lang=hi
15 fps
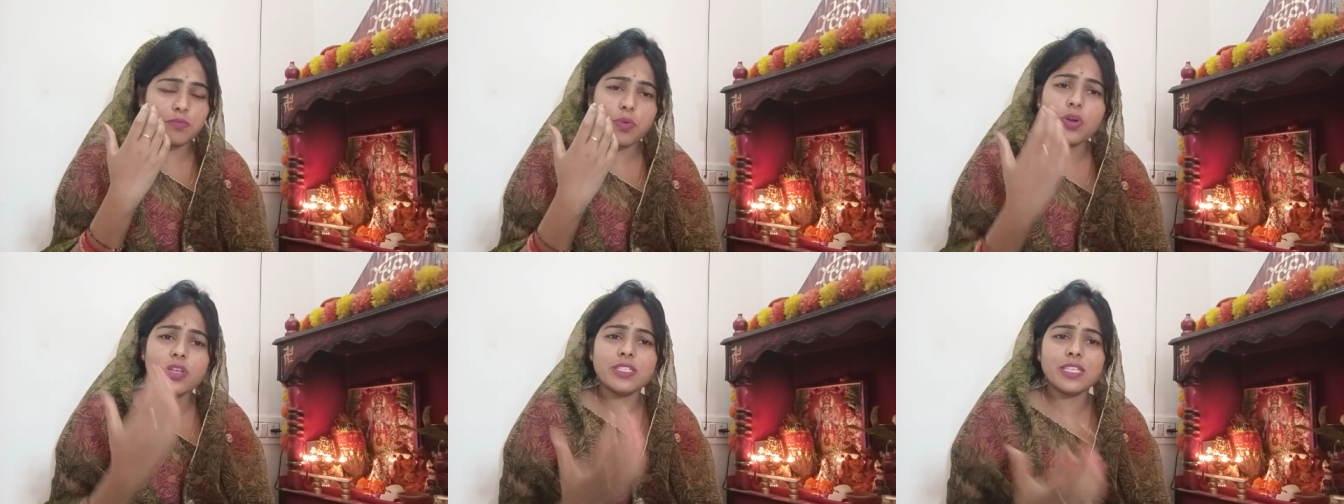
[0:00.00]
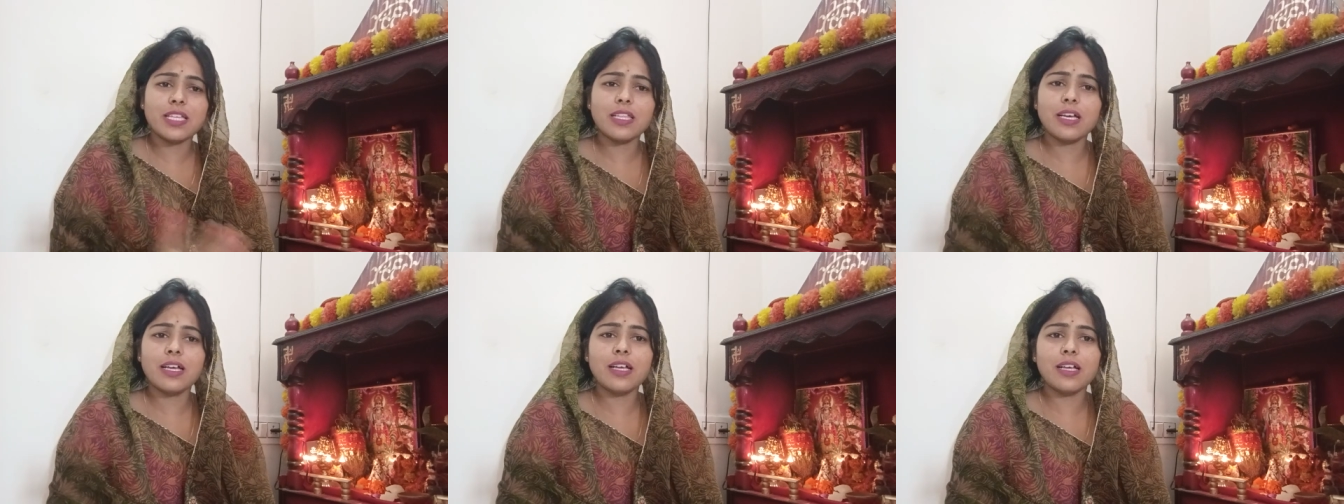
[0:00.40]
बहुत
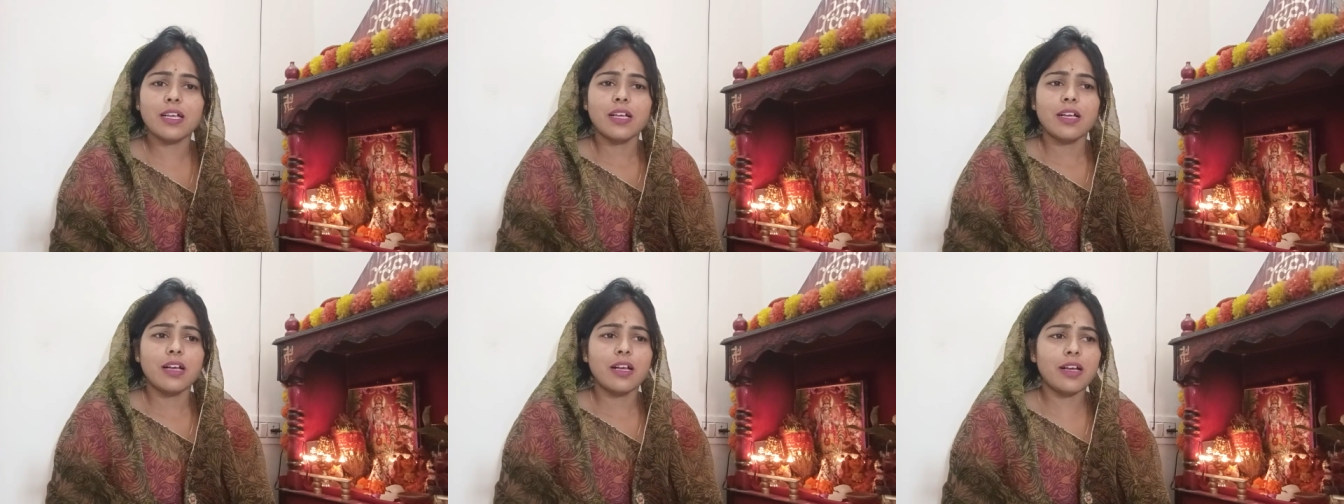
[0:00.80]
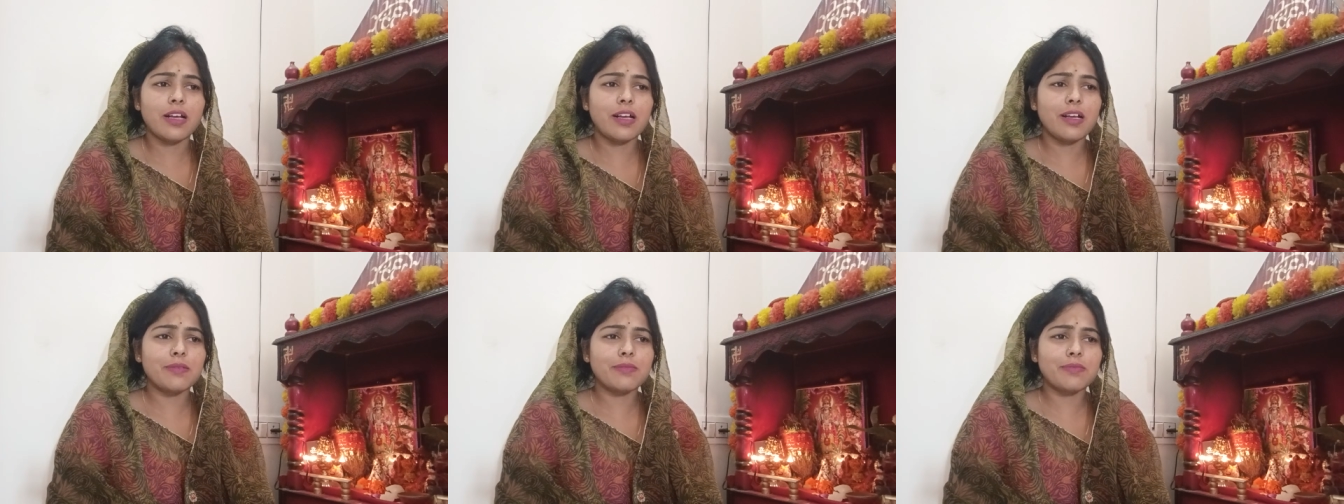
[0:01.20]
ज़्यादा
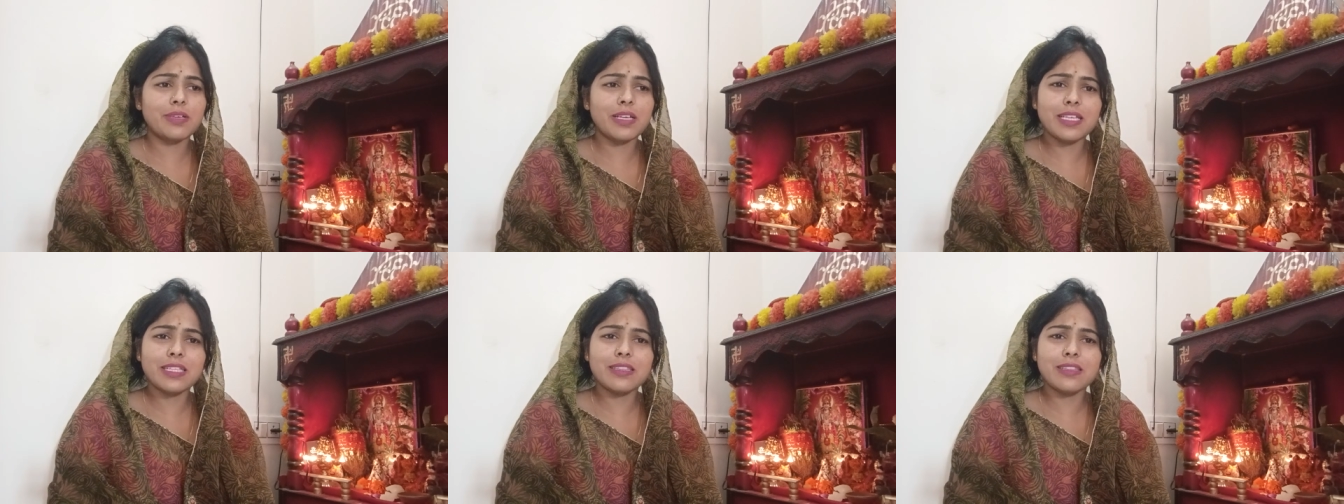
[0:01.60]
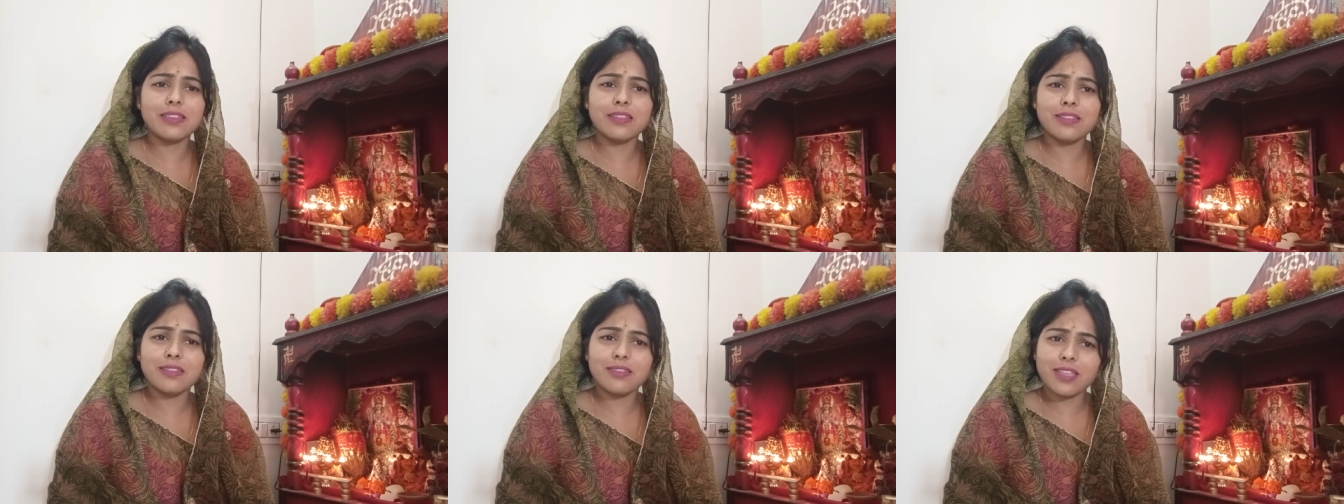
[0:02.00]

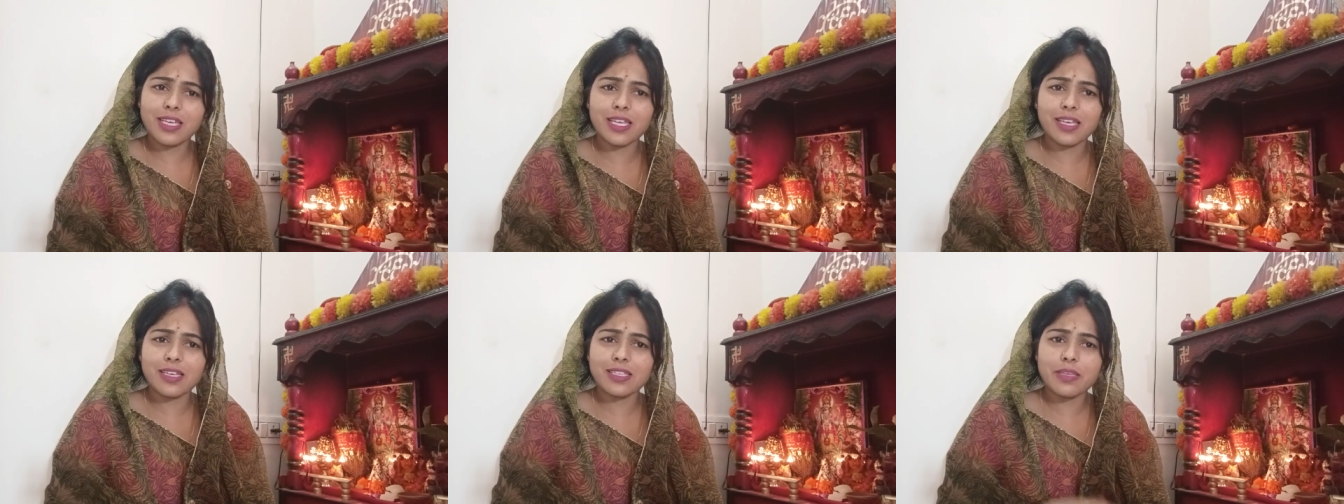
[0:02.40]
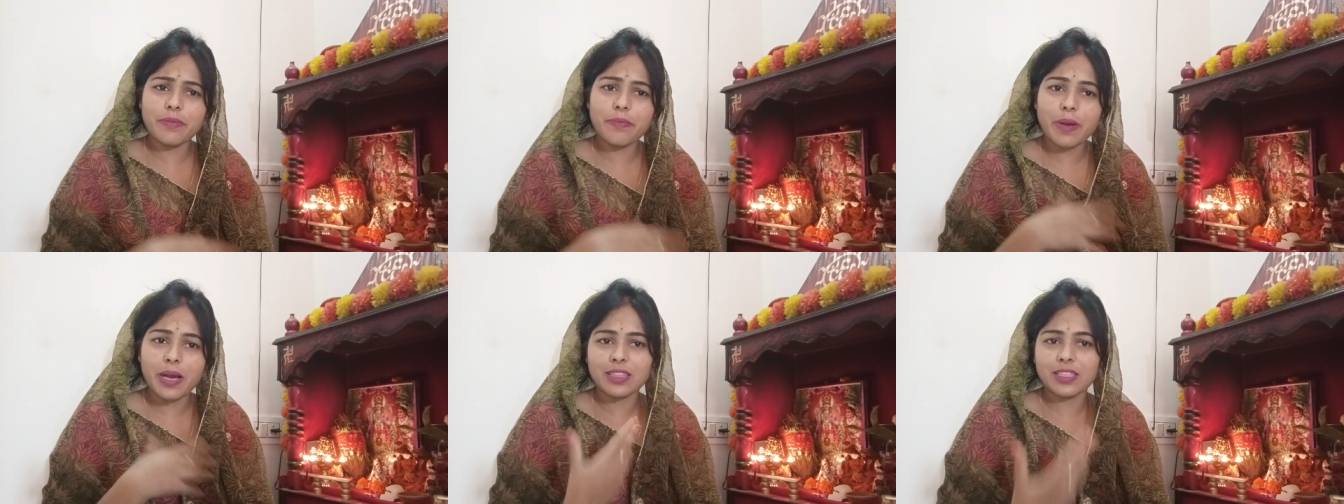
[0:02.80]
गलत तरीके
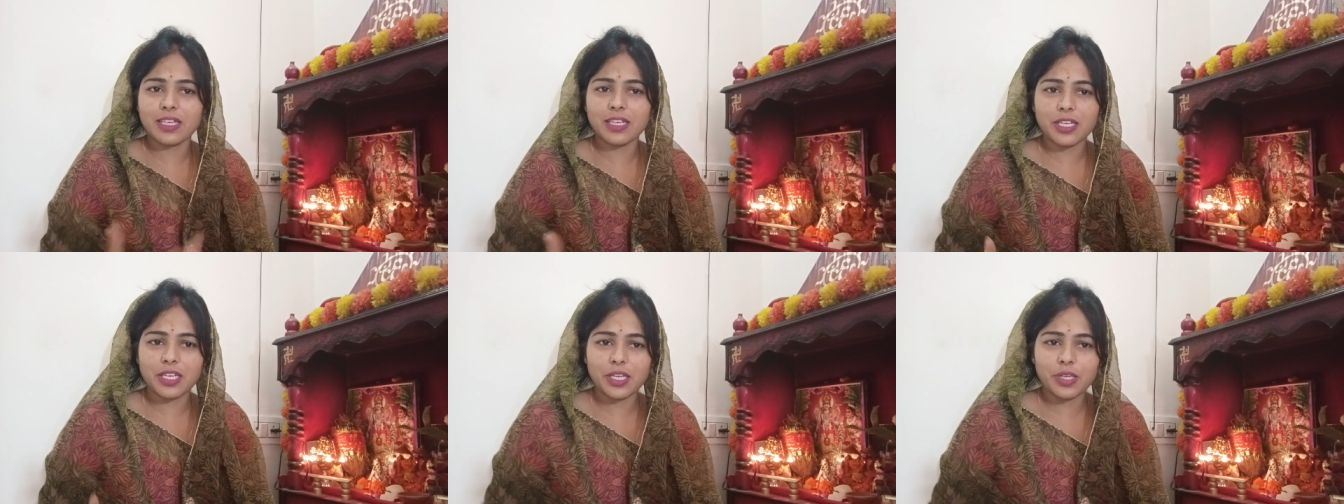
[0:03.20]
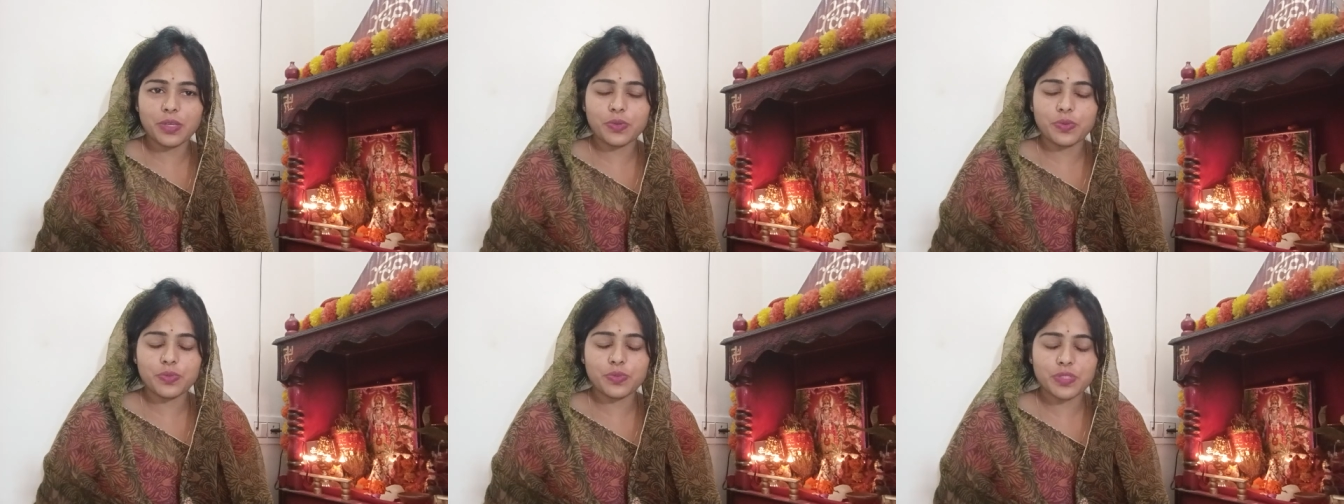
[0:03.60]
से बात कर रही
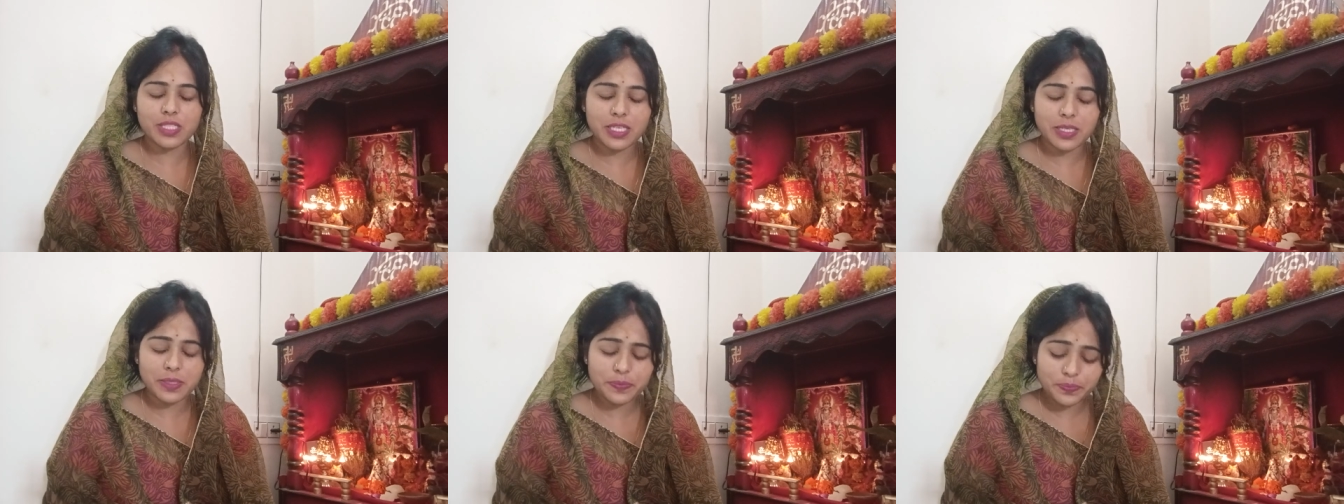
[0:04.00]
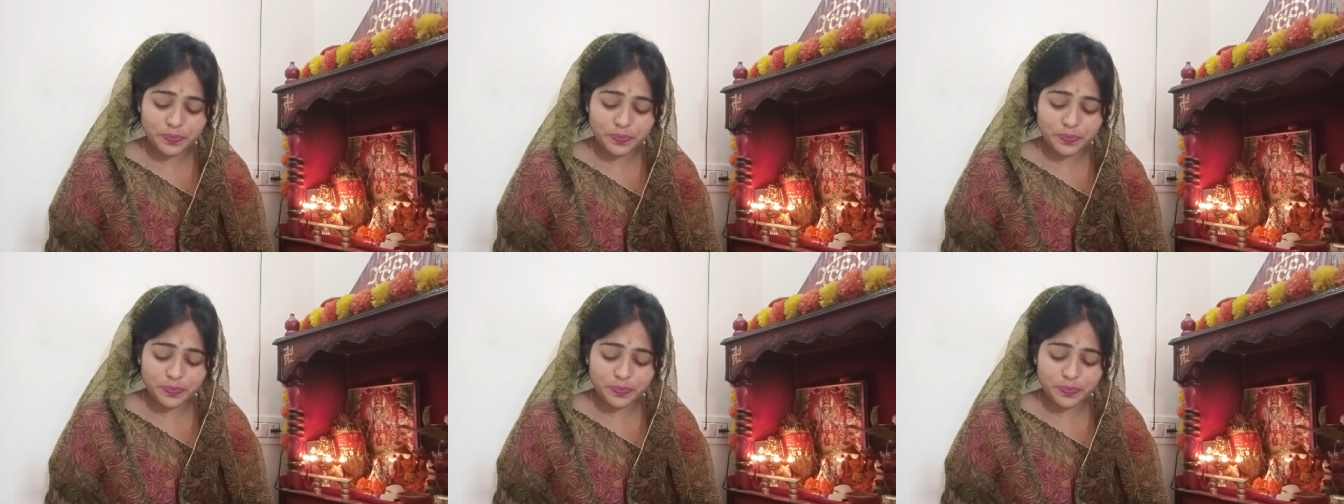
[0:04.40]
हूँ उनसे